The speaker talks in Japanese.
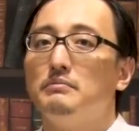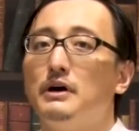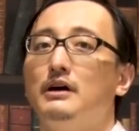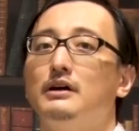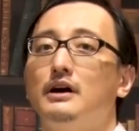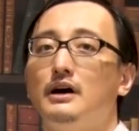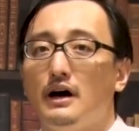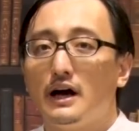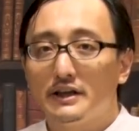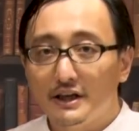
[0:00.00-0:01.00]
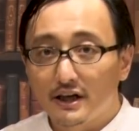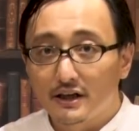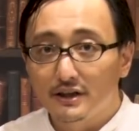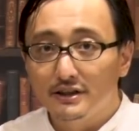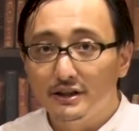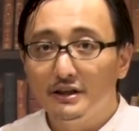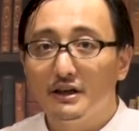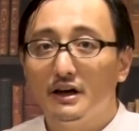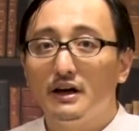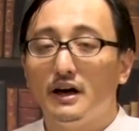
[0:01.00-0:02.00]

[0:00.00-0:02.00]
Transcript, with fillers: まあ明らかに